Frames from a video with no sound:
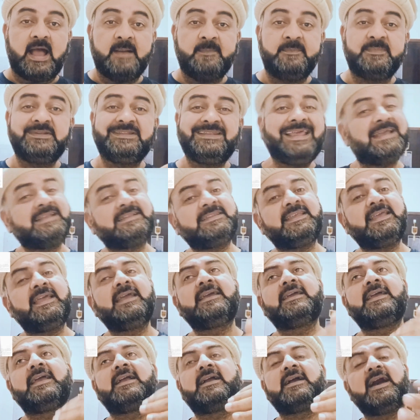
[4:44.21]
अब देखते
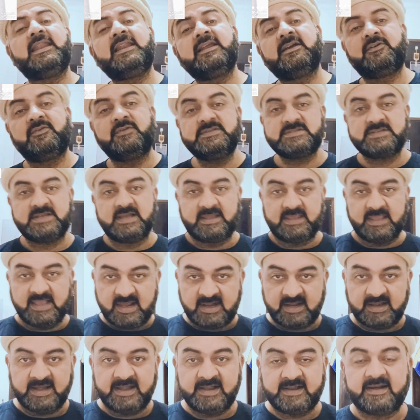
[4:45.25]
हैं कि कल को इसका क्या
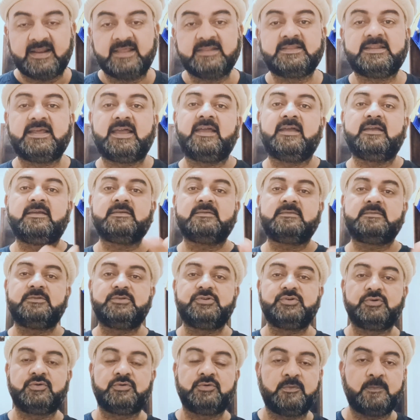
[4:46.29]
रेट रहता है
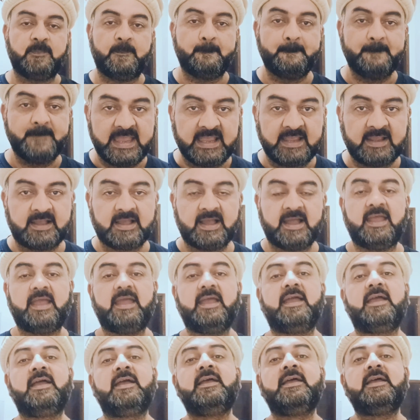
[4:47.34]
जो बैंक का
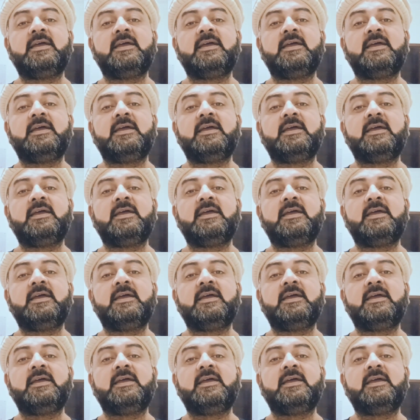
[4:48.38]
है